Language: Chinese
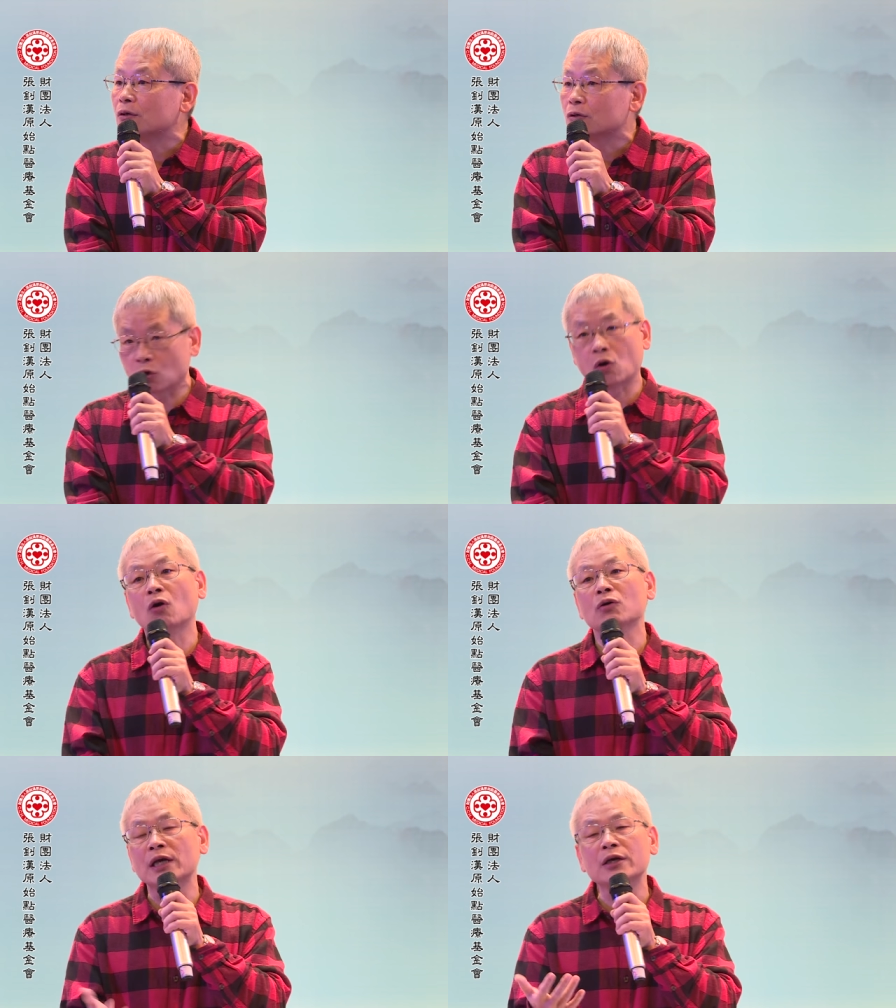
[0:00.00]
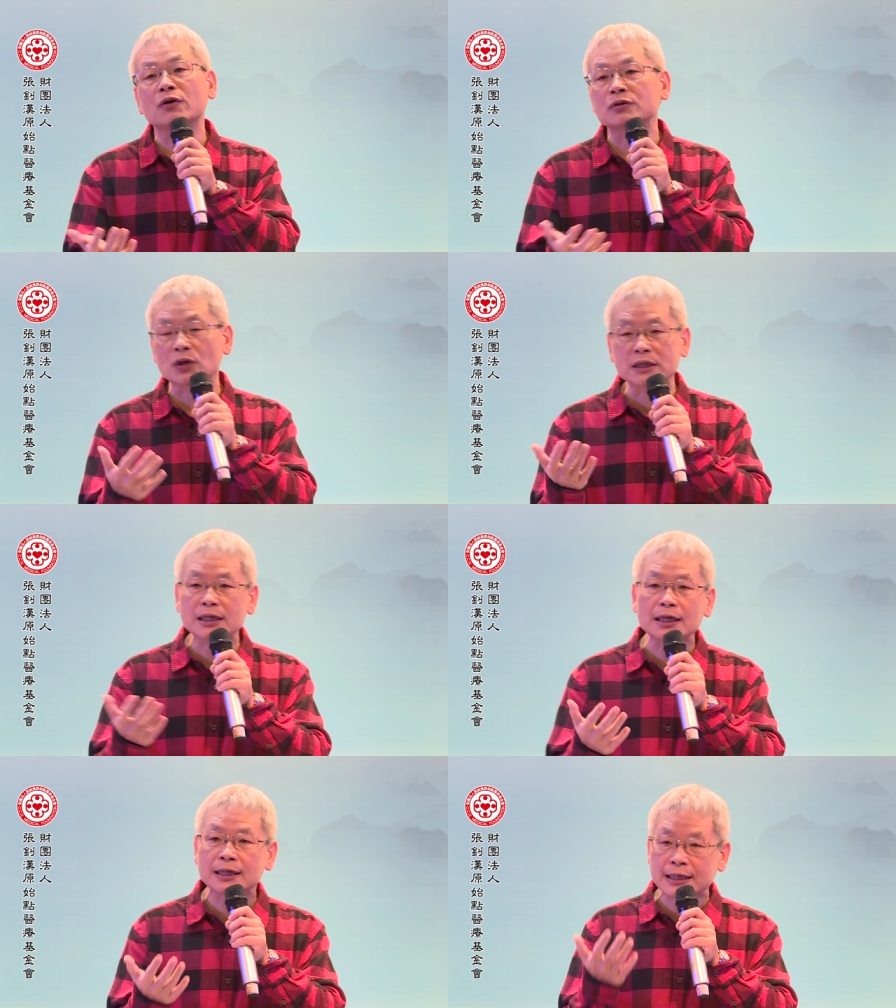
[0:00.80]
有，也有，所以这
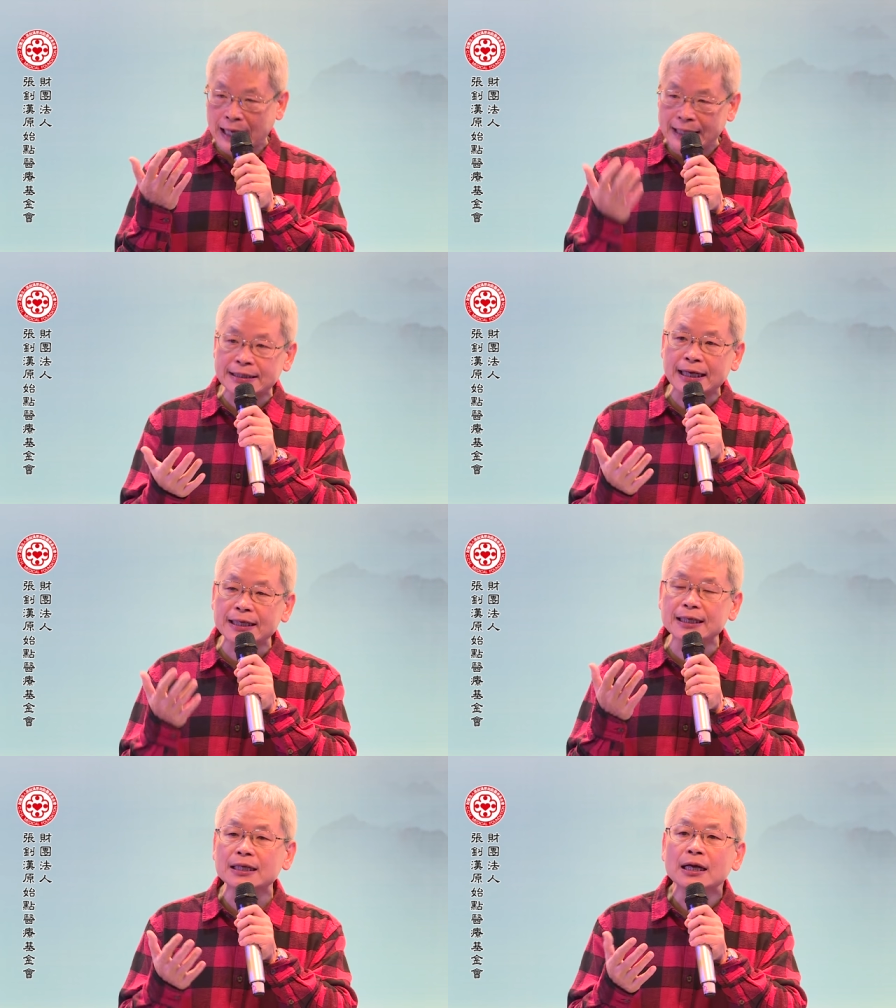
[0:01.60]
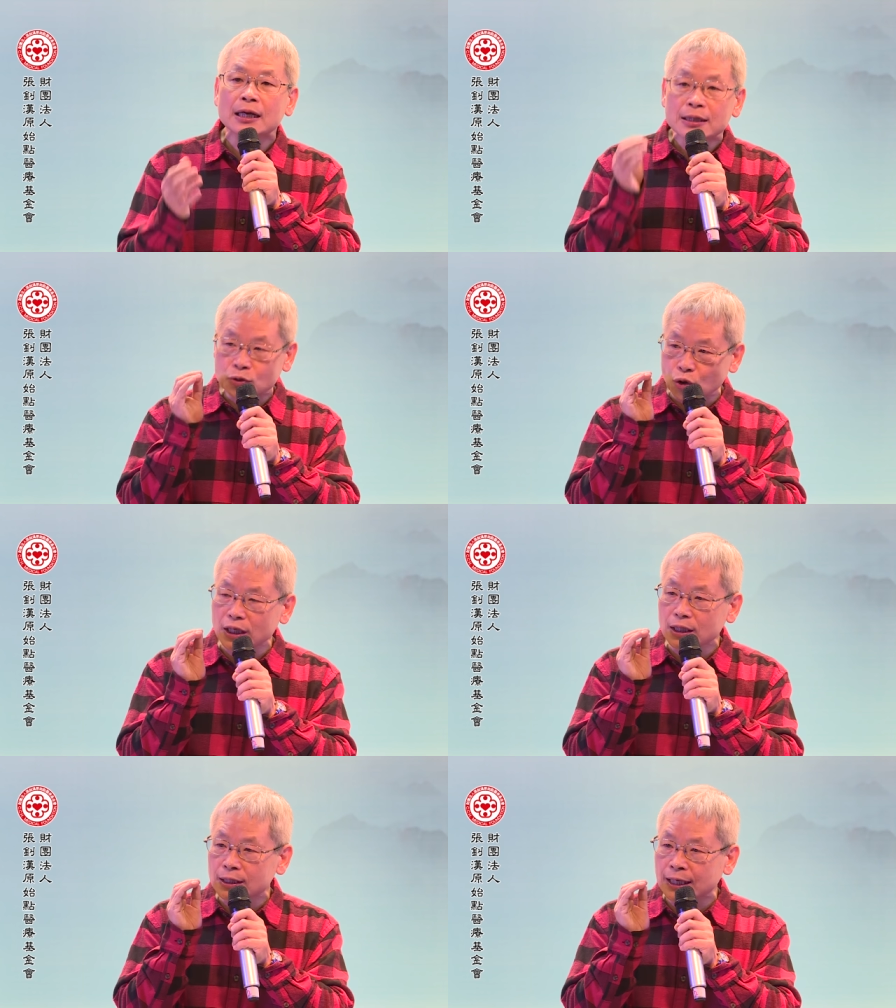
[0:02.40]
个改善力，所
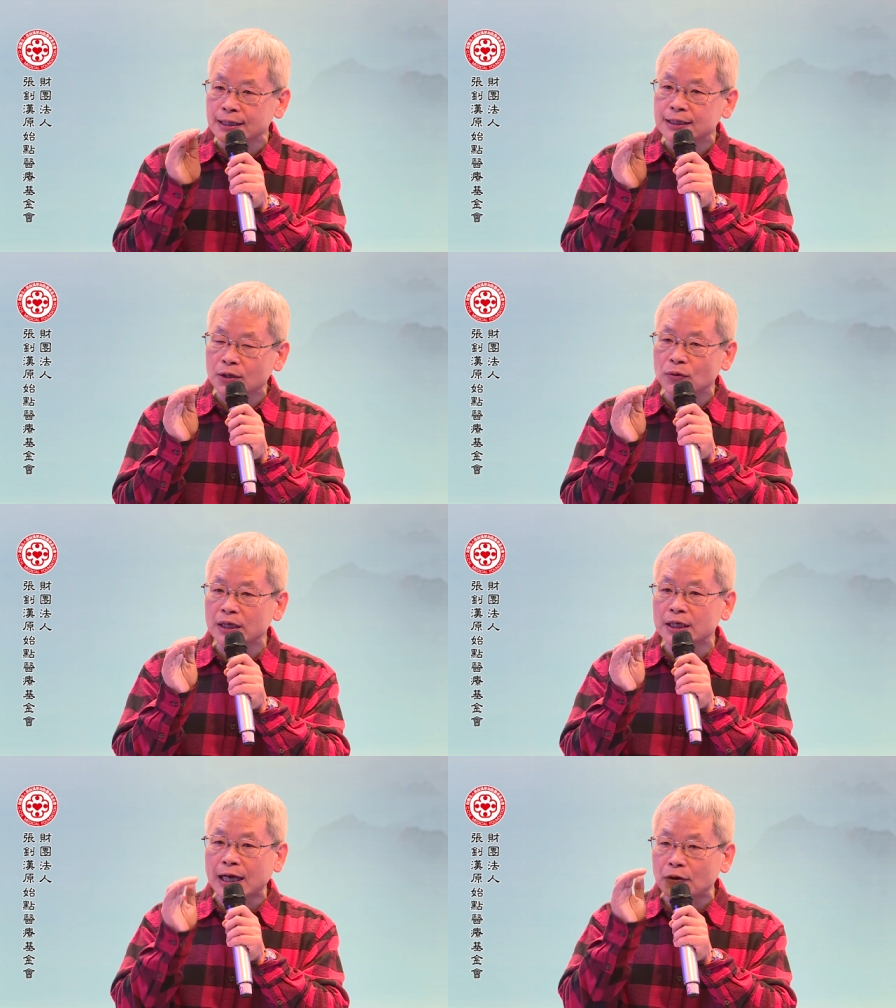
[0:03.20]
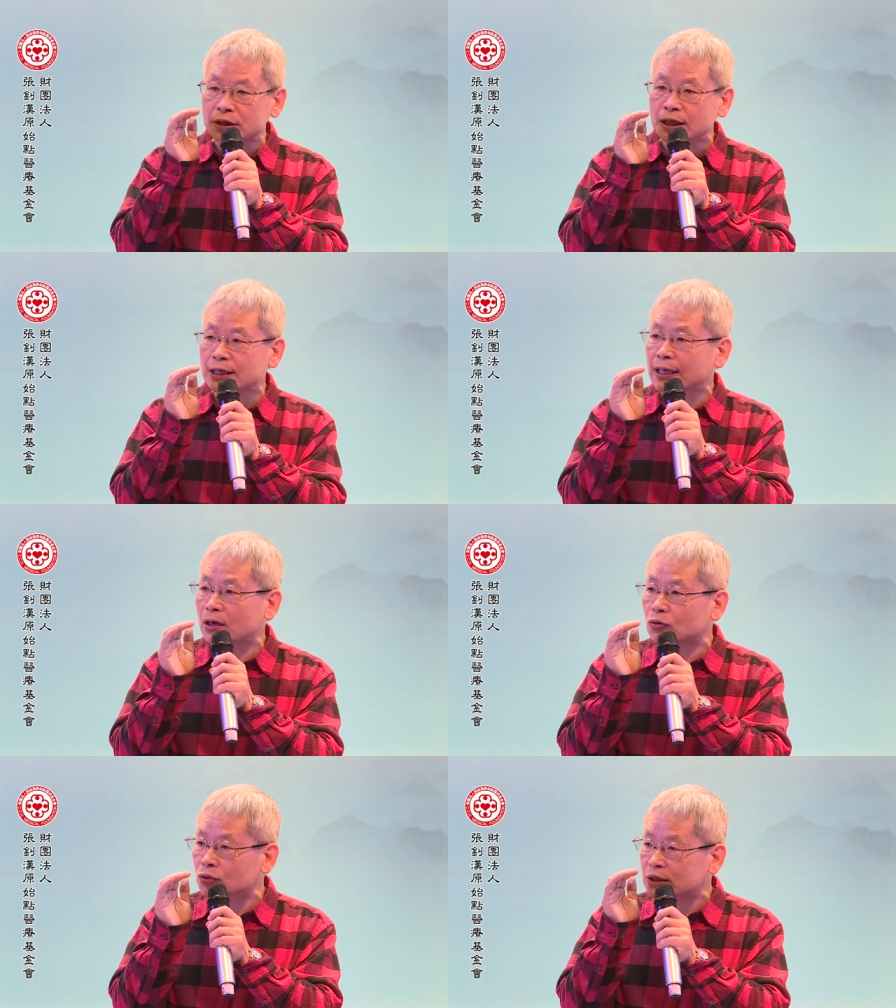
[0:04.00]
以人称为医疗一定
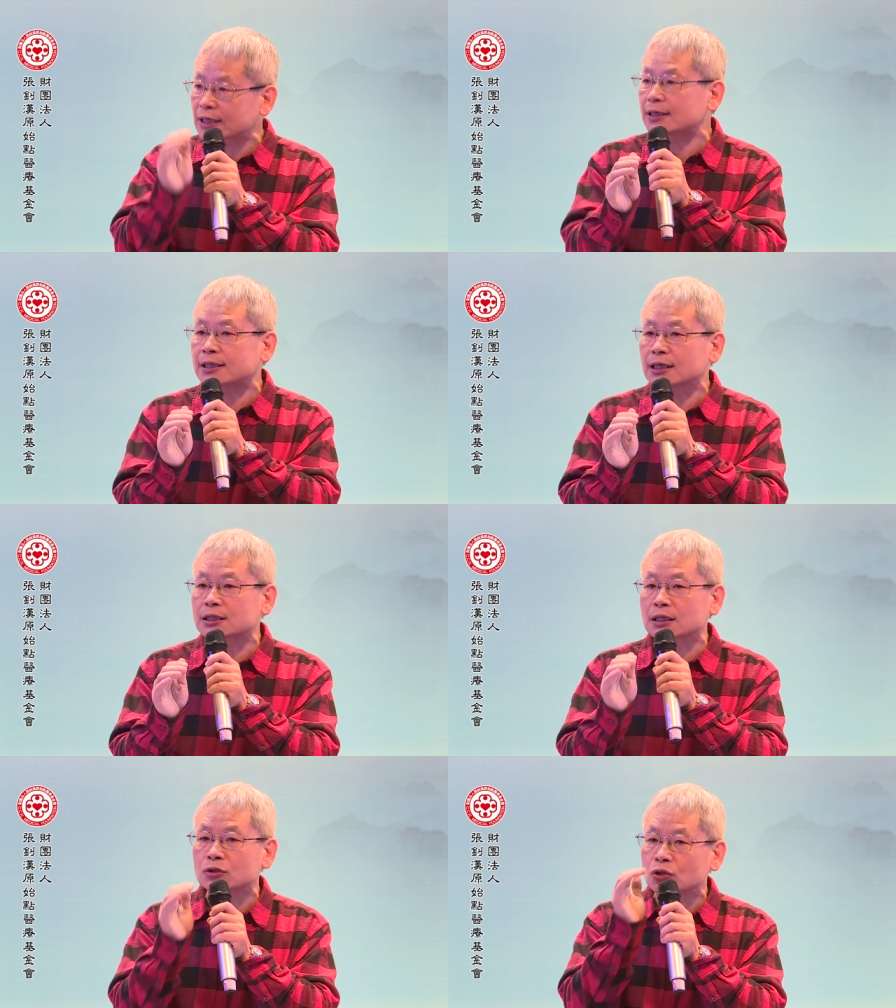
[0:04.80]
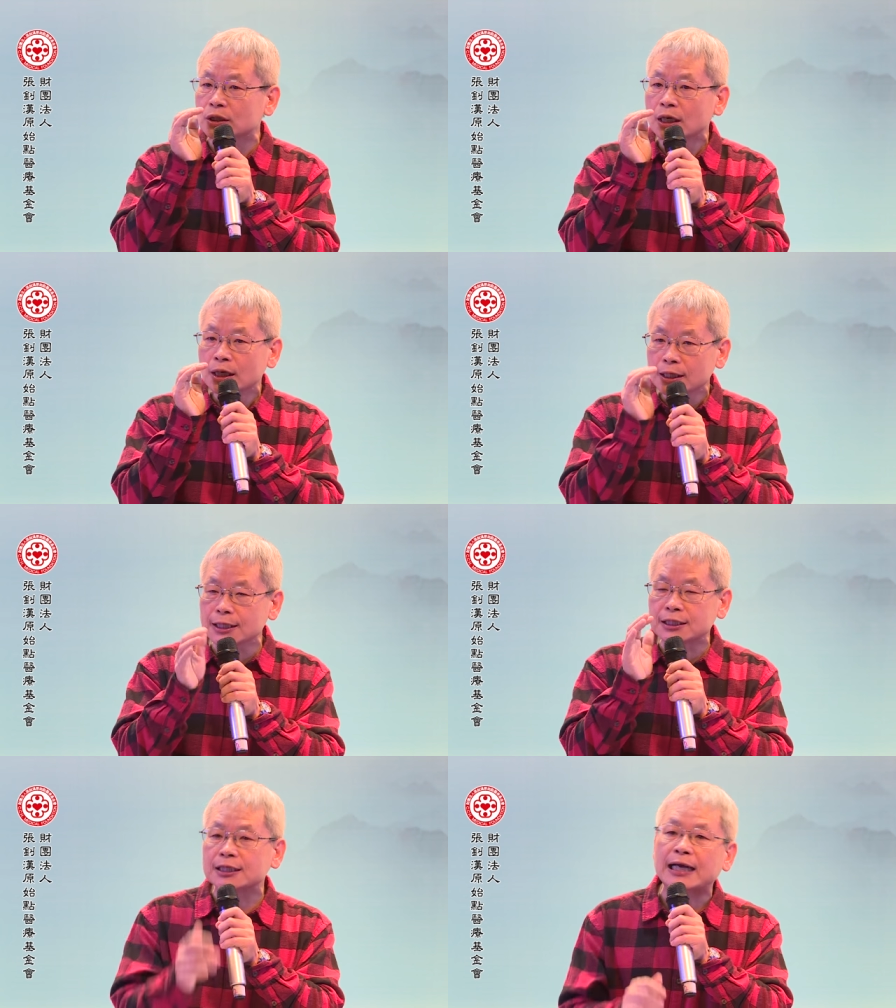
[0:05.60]
要有这个特性，就是立
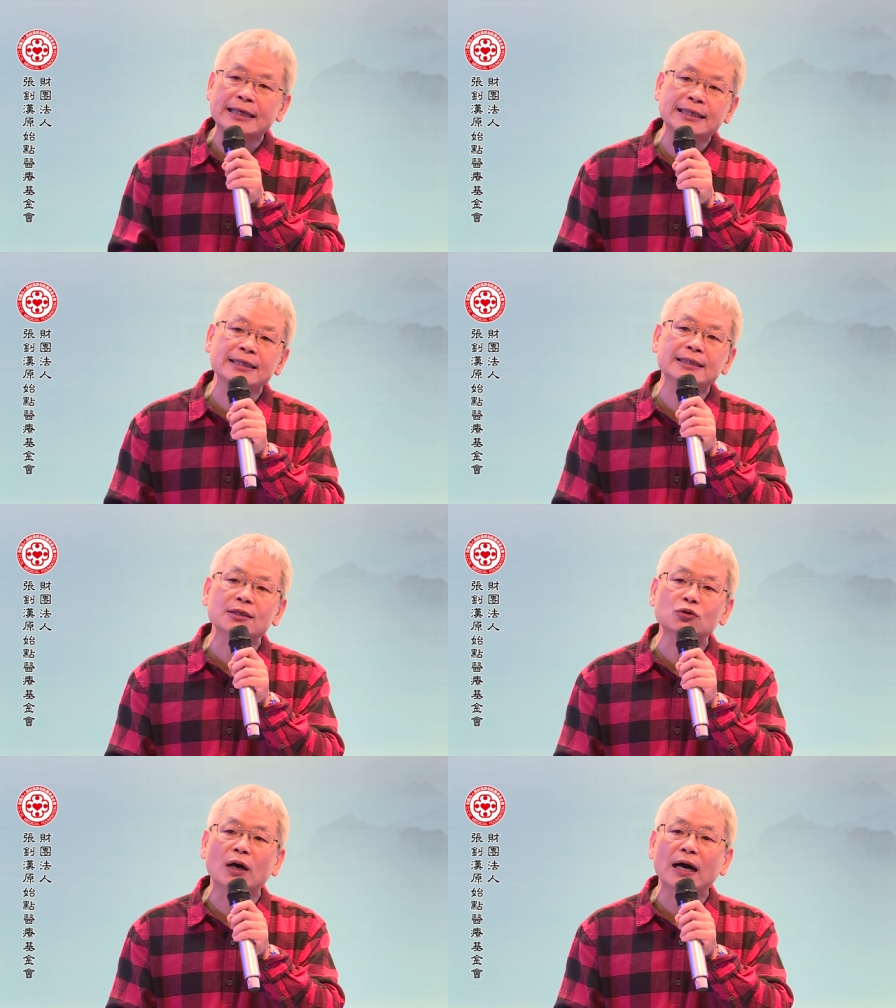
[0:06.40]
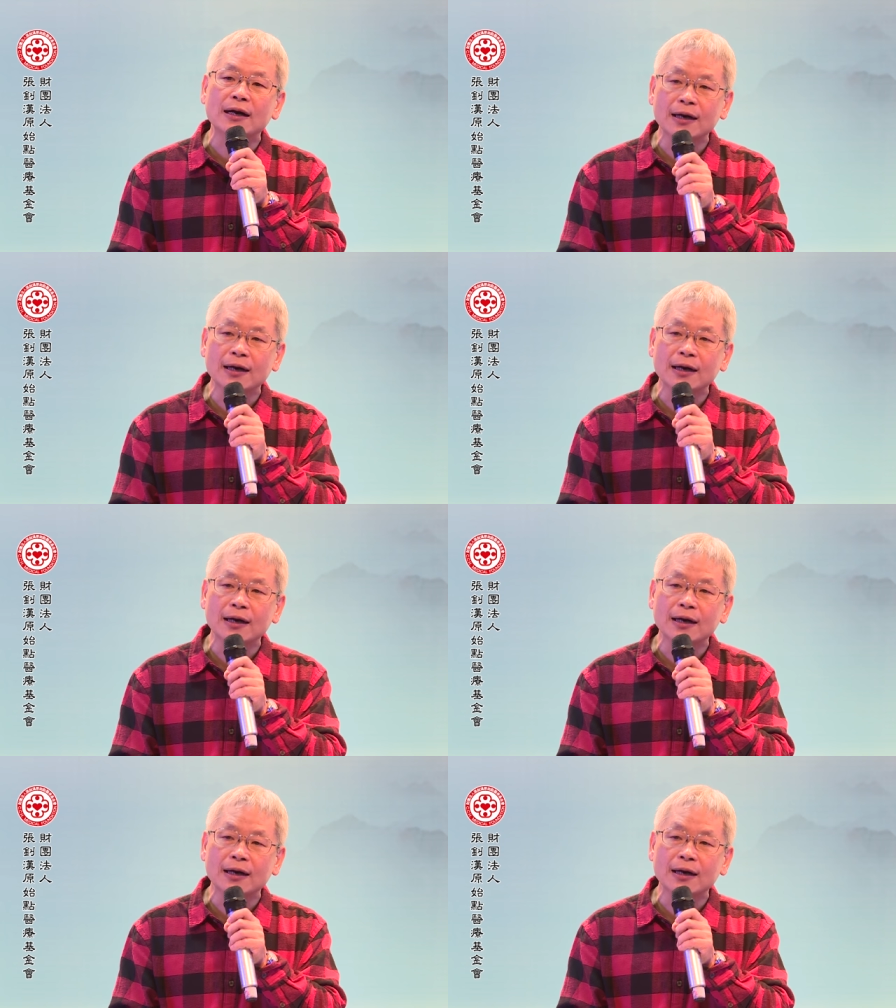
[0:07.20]
即改善症状。